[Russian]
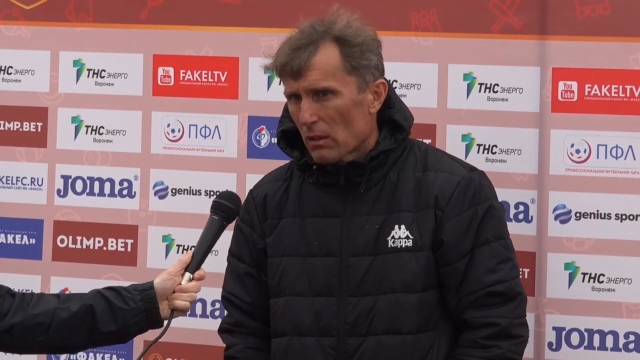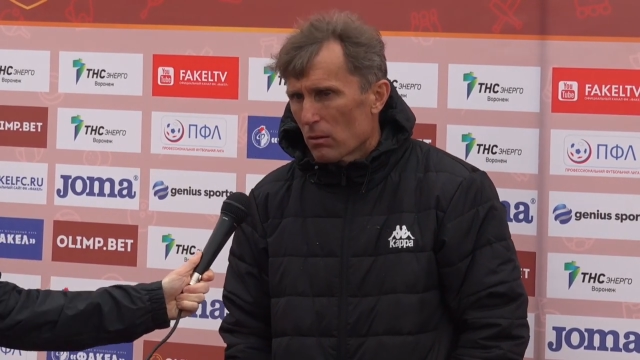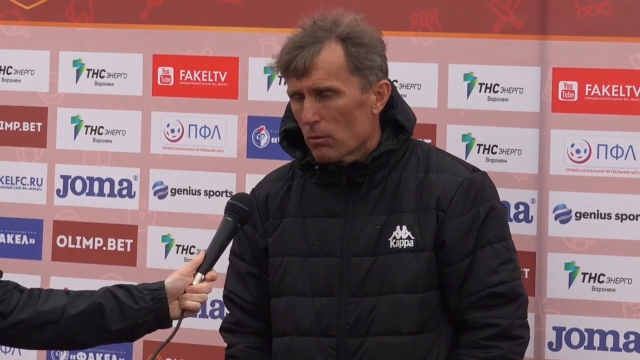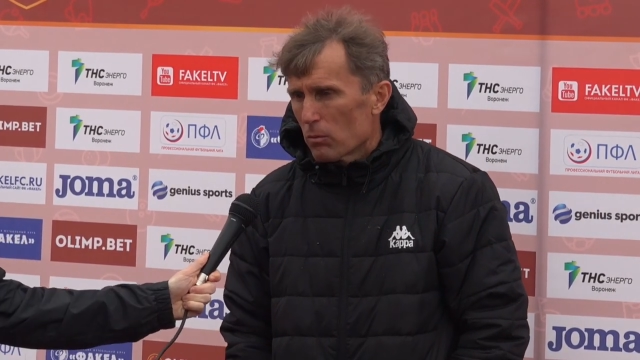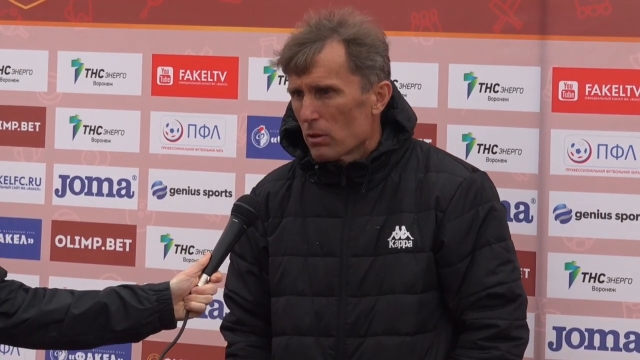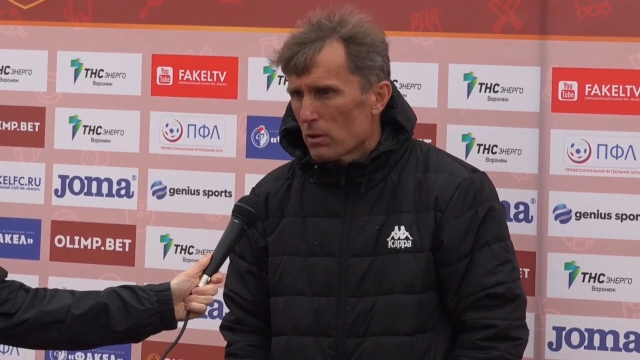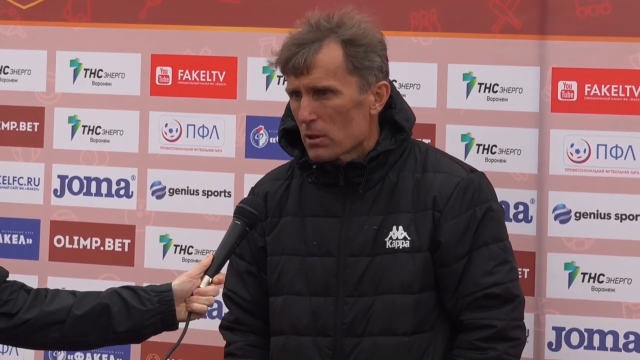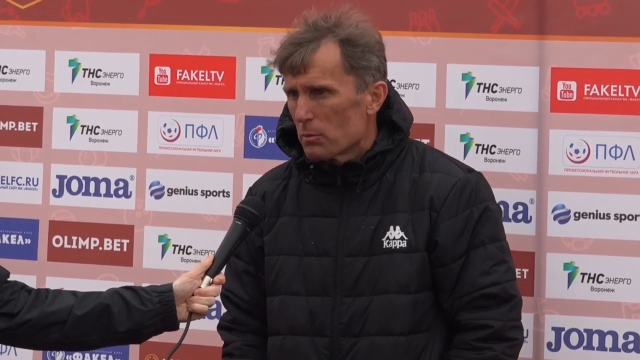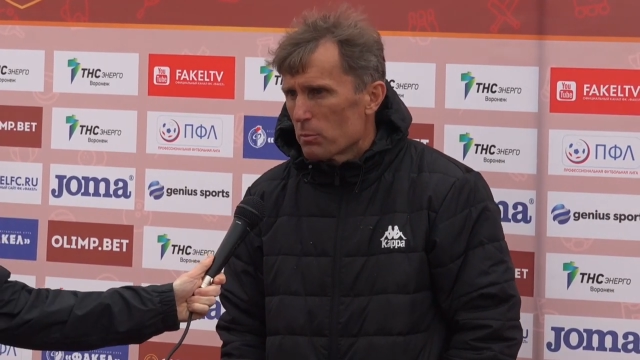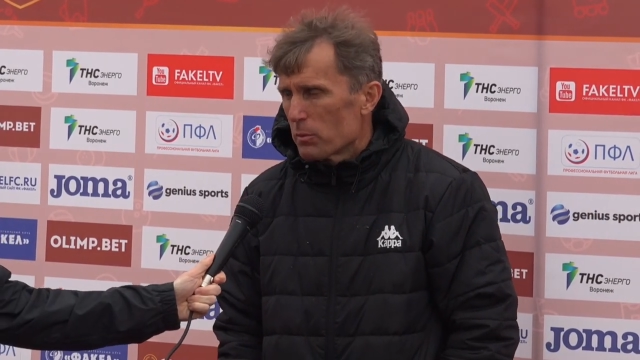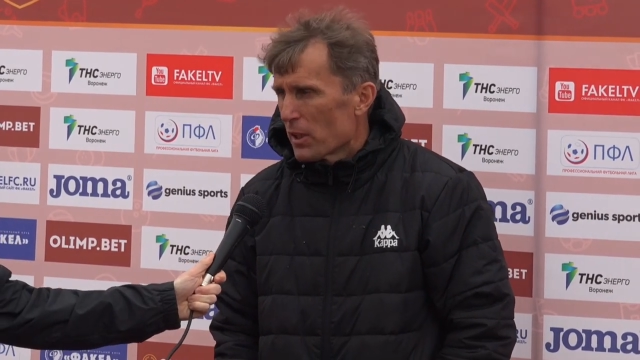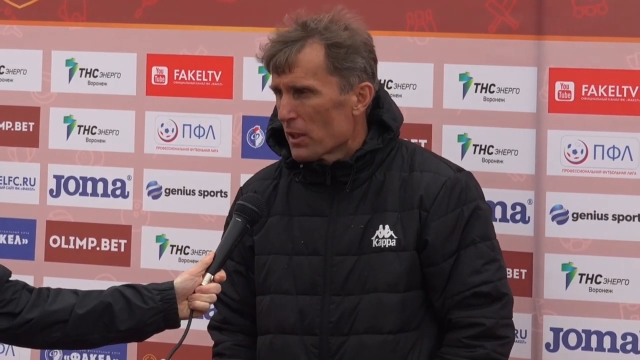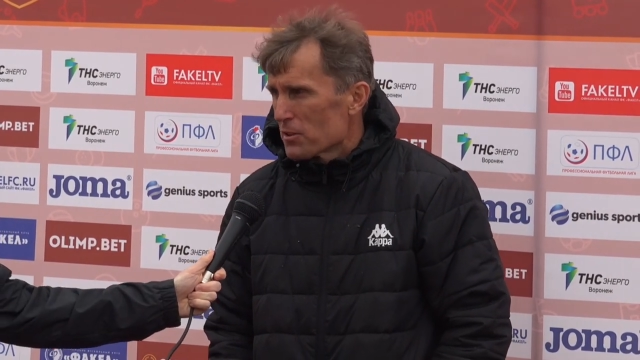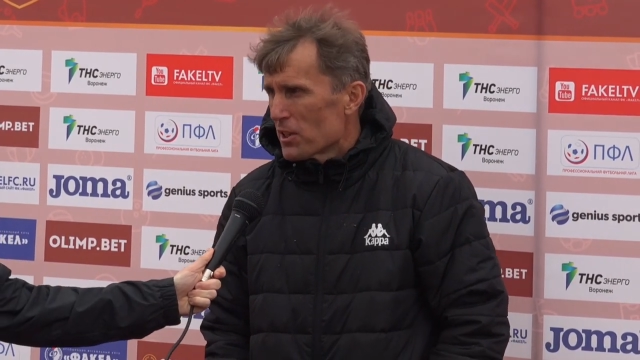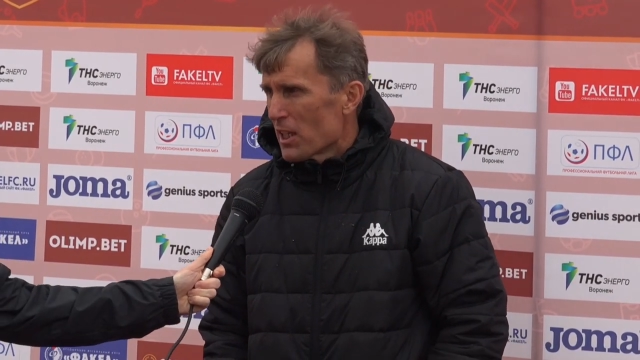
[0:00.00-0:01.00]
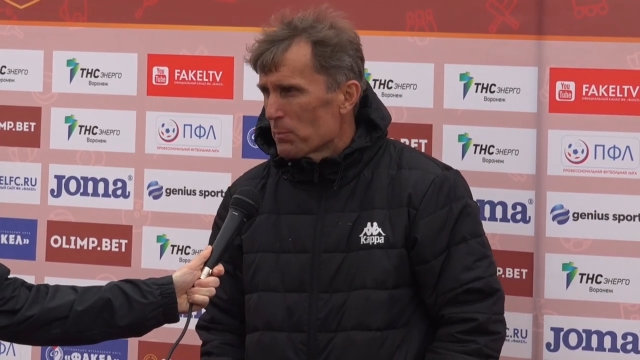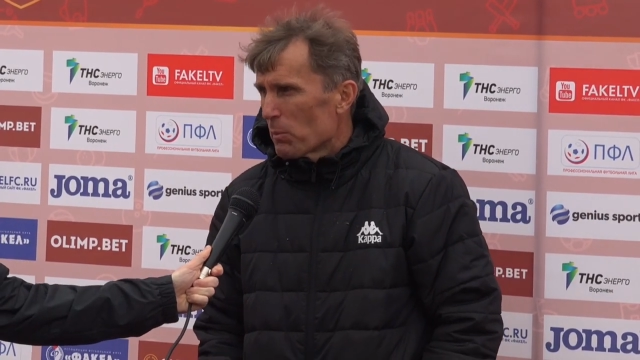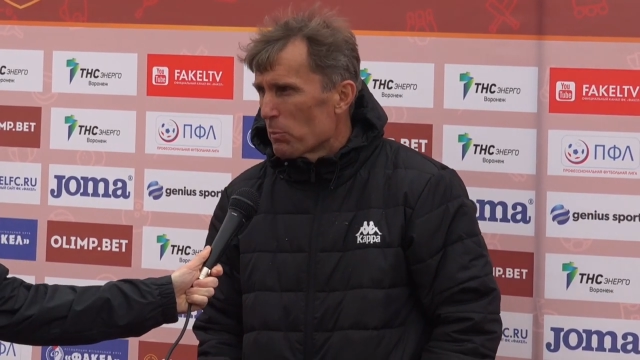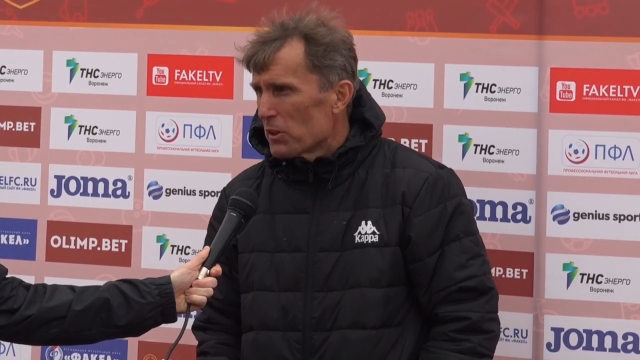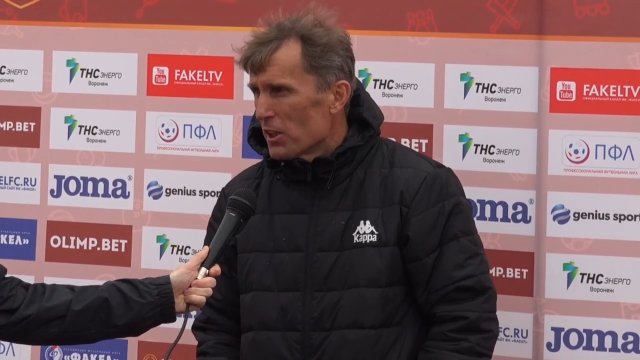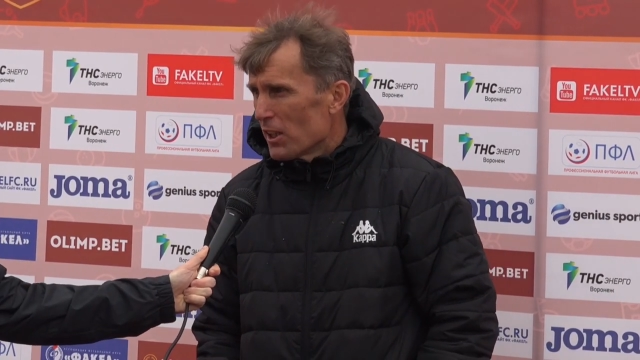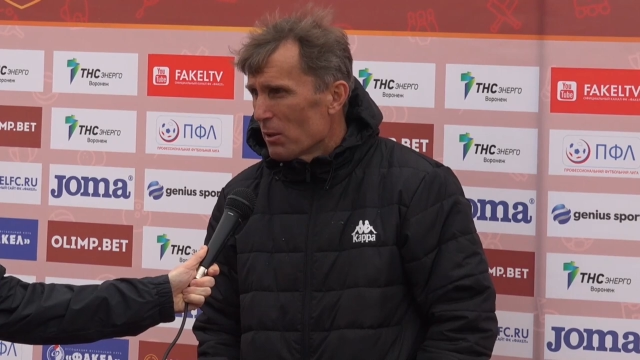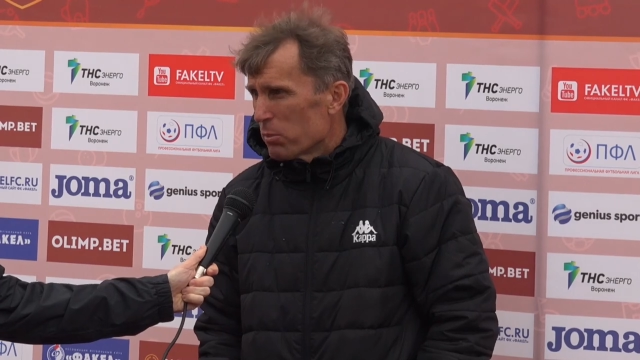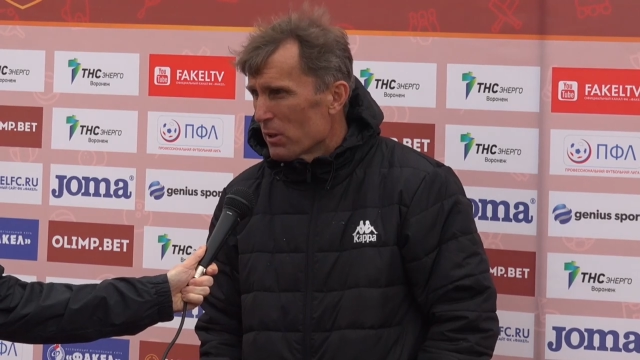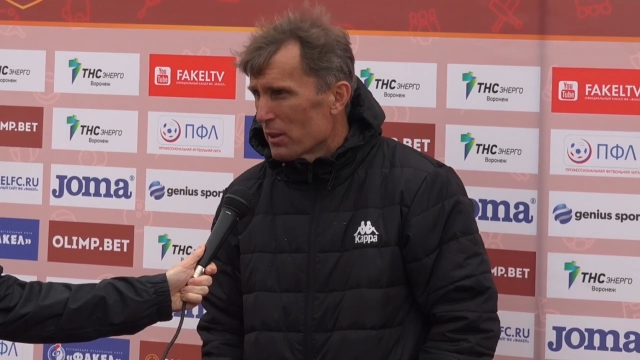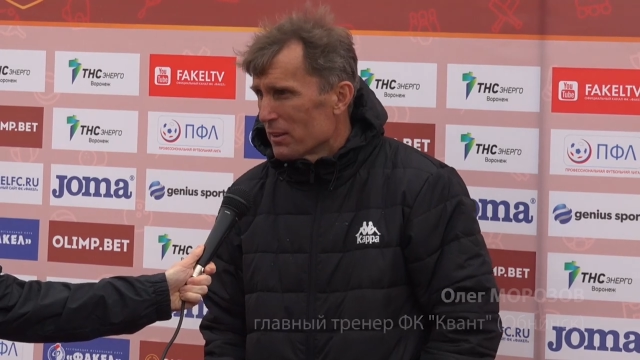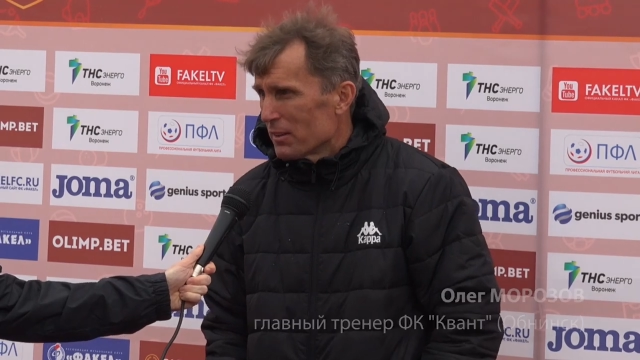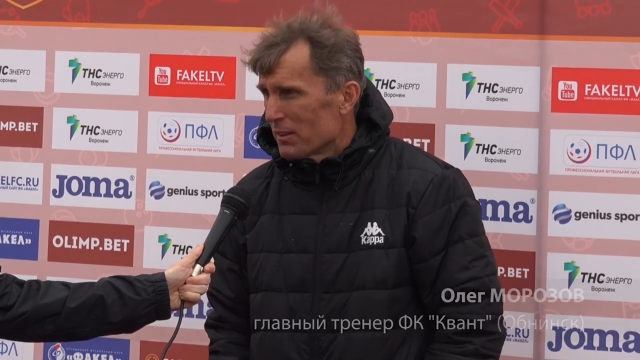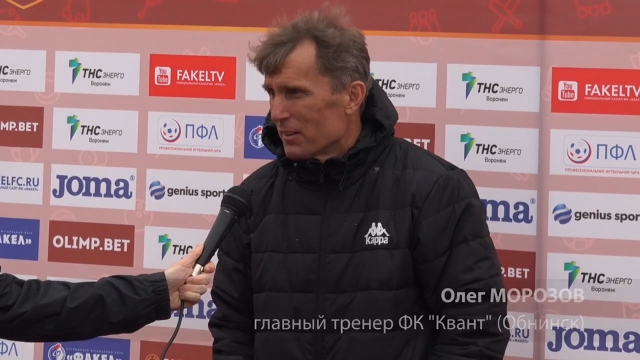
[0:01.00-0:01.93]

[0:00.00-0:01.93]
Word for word: Ну, если бы я знал, победили бы.